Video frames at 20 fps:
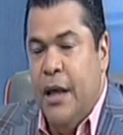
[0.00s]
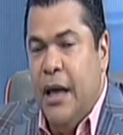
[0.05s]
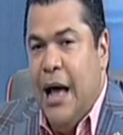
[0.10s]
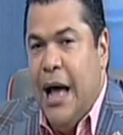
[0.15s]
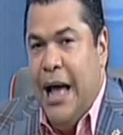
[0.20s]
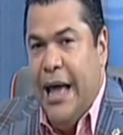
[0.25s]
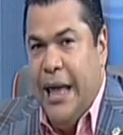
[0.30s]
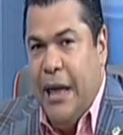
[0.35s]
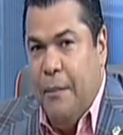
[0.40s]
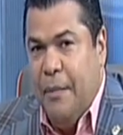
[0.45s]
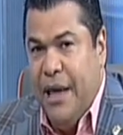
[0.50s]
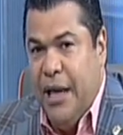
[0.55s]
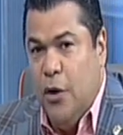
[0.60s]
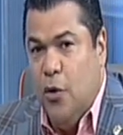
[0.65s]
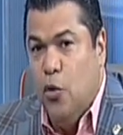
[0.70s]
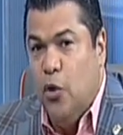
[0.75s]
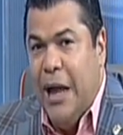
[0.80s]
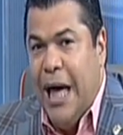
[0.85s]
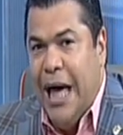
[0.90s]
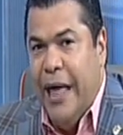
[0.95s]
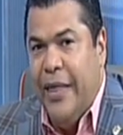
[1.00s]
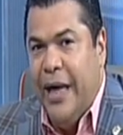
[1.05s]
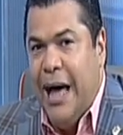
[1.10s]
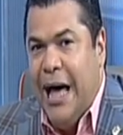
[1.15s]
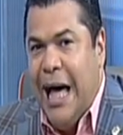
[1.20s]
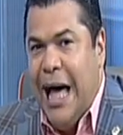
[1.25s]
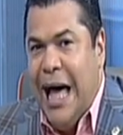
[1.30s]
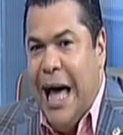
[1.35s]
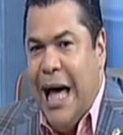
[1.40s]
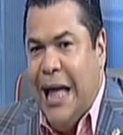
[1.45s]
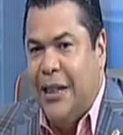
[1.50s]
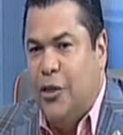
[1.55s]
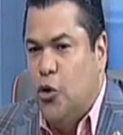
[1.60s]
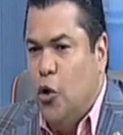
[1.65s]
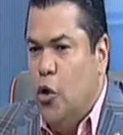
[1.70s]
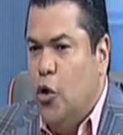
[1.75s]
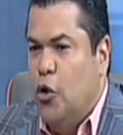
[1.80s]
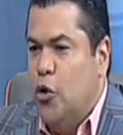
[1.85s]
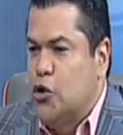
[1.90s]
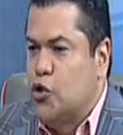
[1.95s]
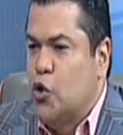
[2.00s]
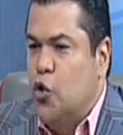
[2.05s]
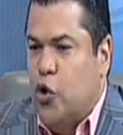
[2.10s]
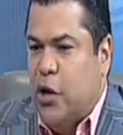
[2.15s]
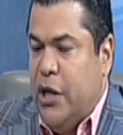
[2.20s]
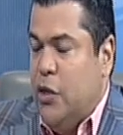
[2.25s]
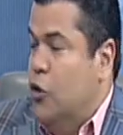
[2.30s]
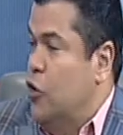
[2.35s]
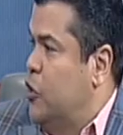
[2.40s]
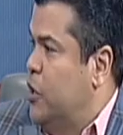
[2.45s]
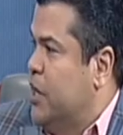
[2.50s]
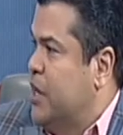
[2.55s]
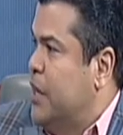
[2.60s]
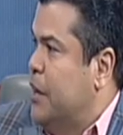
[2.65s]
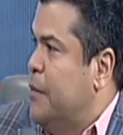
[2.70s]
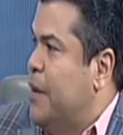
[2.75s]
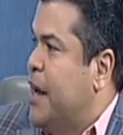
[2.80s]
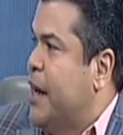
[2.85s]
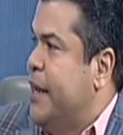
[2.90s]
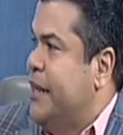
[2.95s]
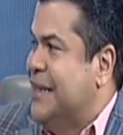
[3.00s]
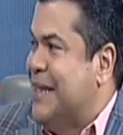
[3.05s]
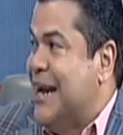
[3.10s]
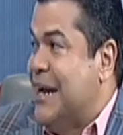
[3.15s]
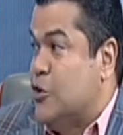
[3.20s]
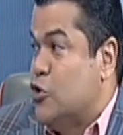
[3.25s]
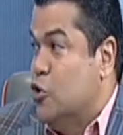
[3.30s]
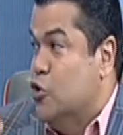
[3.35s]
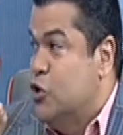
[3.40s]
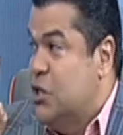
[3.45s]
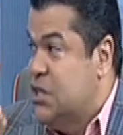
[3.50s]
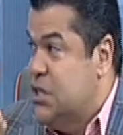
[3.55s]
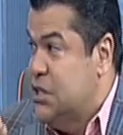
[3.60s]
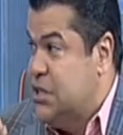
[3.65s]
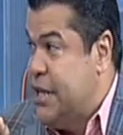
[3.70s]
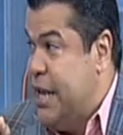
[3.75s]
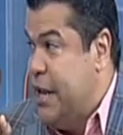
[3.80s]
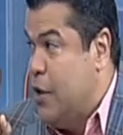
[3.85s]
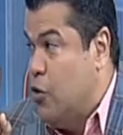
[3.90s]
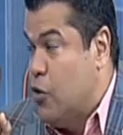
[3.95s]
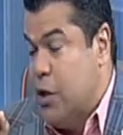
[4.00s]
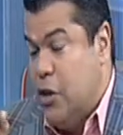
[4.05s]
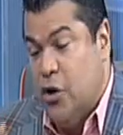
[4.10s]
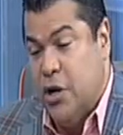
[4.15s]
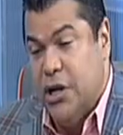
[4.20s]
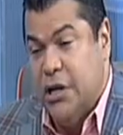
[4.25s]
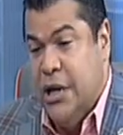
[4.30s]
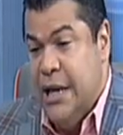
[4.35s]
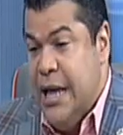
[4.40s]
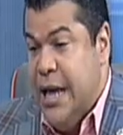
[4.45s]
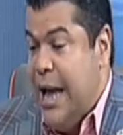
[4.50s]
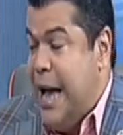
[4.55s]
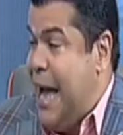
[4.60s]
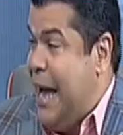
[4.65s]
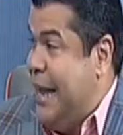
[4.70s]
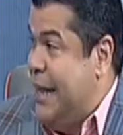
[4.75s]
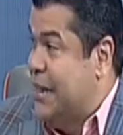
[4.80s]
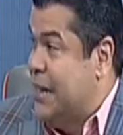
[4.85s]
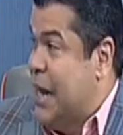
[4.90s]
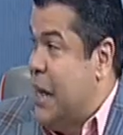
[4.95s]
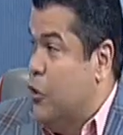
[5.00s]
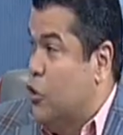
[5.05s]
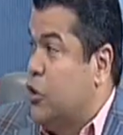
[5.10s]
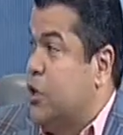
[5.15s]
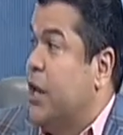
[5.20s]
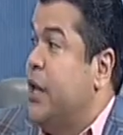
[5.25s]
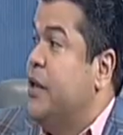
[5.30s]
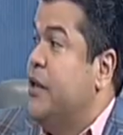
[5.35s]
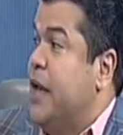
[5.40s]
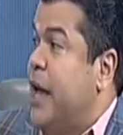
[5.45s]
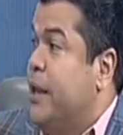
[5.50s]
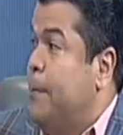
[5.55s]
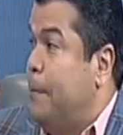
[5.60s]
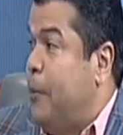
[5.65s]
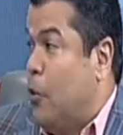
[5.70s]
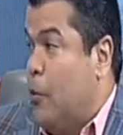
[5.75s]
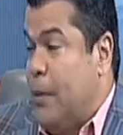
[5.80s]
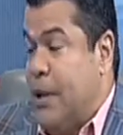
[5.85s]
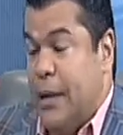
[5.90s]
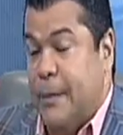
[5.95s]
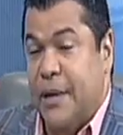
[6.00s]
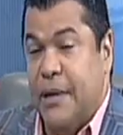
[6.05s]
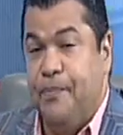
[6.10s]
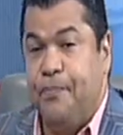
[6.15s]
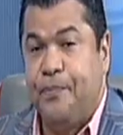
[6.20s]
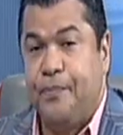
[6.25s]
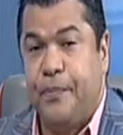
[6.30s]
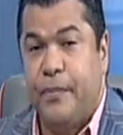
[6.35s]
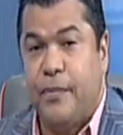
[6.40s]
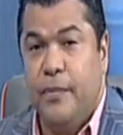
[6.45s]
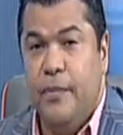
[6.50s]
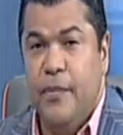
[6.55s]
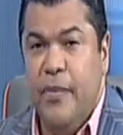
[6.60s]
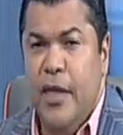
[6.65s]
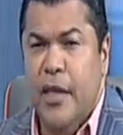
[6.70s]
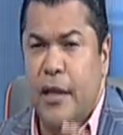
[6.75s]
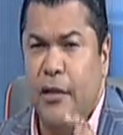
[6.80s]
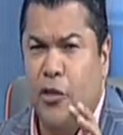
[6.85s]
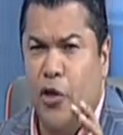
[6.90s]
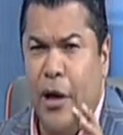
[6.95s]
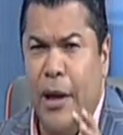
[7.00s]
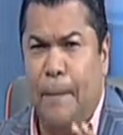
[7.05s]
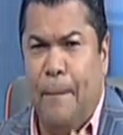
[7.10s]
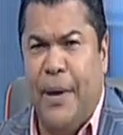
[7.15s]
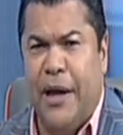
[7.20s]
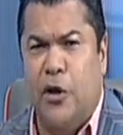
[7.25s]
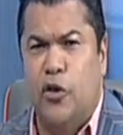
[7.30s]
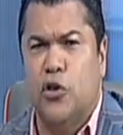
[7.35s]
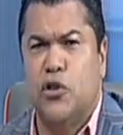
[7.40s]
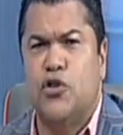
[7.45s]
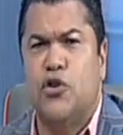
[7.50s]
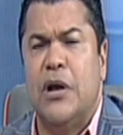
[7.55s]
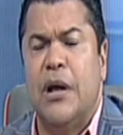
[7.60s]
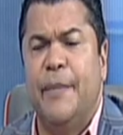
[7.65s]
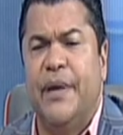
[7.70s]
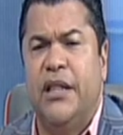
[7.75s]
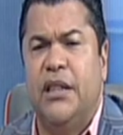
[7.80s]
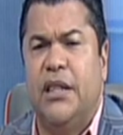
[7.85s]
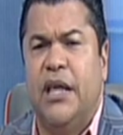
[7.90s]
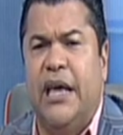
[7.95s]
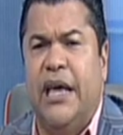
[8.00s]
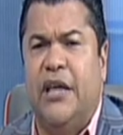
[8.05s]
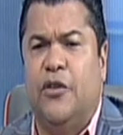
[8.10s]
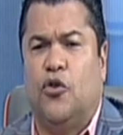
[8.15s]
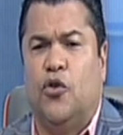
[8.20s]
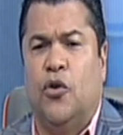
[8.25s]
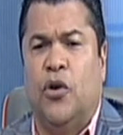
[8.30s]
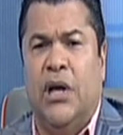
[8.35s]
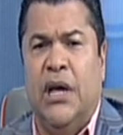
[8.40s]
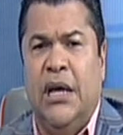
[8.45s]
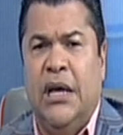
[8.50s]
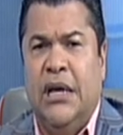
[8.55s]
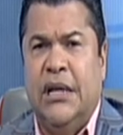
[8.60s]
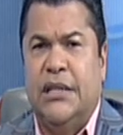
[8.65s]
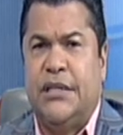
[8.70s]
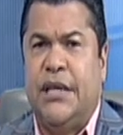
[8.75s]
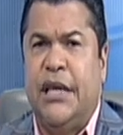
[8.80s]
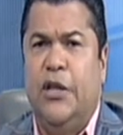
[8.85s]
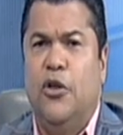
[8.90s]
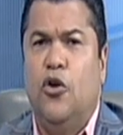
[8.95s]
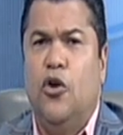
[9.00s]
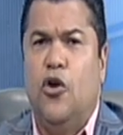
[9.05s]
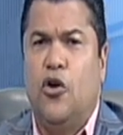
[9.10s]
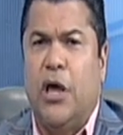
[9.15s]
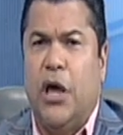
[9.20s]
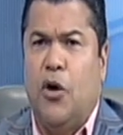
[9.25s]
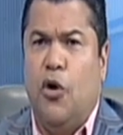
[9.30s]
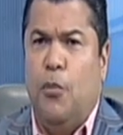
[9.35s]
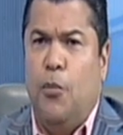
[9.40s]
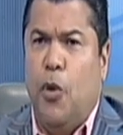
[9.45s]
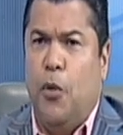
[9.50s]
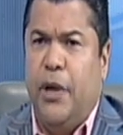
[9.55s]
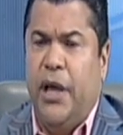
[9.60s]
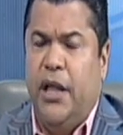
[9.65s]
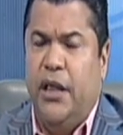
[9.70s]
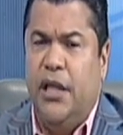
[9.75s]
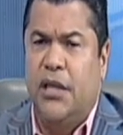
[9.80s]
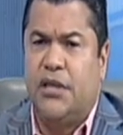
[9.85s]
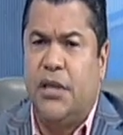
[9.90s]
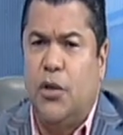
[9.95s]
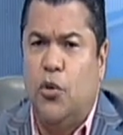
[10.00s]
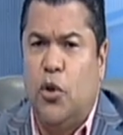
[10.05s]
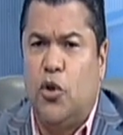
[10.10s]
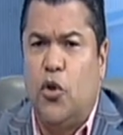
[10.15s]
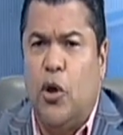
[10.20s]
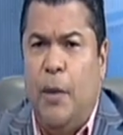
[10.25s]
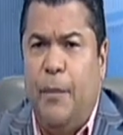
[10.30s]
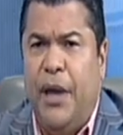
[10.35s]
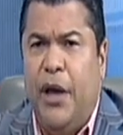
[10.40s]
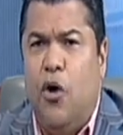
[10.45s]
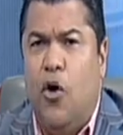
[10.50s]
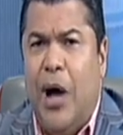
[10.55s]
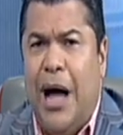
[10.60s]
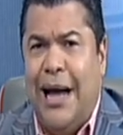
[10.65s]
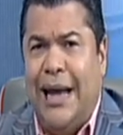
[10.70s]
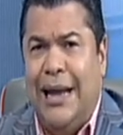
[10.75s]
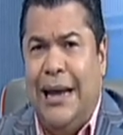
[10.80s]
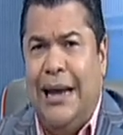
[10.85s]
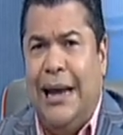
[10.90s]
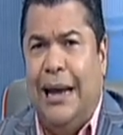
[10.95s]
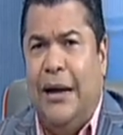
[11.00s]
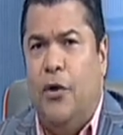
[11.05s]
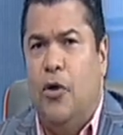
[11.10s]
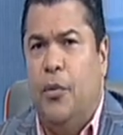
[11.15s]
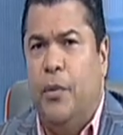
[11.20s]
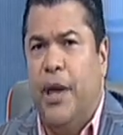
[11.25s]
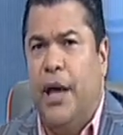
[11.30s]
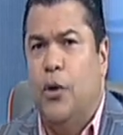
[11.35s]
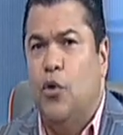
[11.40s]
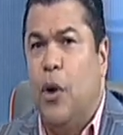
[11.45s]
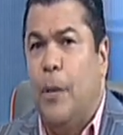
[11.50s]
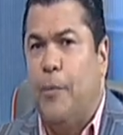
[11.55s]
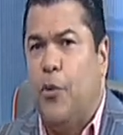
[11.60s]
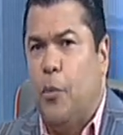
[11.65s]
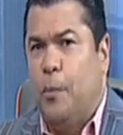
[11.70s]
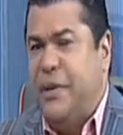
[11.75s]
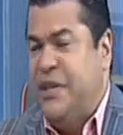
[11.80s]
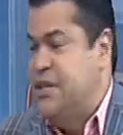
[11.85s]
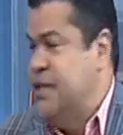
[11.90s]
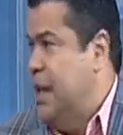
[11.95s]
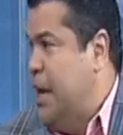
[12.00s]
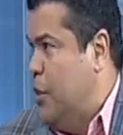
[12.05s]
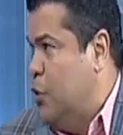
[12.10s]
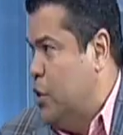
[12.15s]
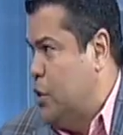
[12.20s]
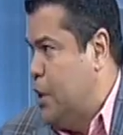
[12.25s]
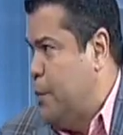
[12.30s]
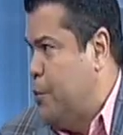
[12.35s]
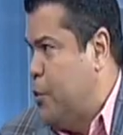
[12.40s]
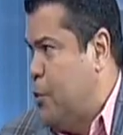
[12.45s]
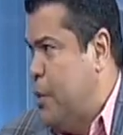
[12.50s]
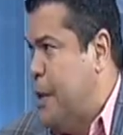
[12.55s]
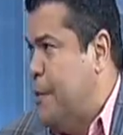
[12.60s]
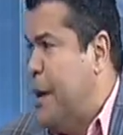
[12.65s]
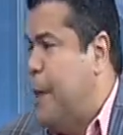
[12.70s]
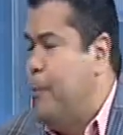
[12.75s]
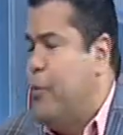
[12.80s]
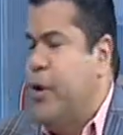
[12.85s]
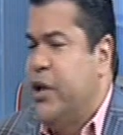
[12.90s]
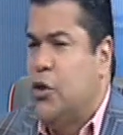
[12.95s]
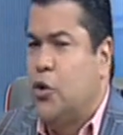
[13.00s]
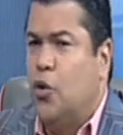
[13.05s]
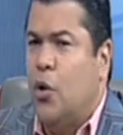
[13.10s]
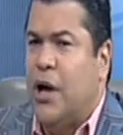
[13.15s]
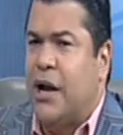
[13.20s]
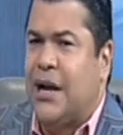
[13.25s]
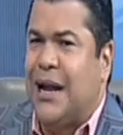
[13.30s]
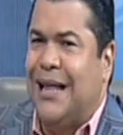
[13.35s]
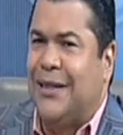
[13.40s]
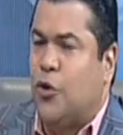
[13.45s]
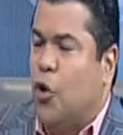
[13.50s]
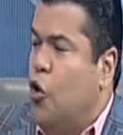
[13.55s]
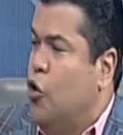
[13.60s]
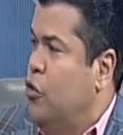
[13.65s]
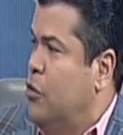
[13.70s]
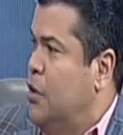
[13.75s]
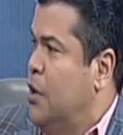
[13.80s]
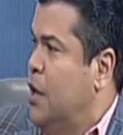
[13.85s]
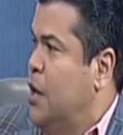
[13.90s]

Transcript: eh, vinculada a todos los corredores que van a entrar. Son 16 corredores, han entrado tres y hay problemas. Entonces, pero no solamente eso, sino que como bien dice nuestro amigo Ángel, el gobierno ha propiciado este problema, ha puesto a ratón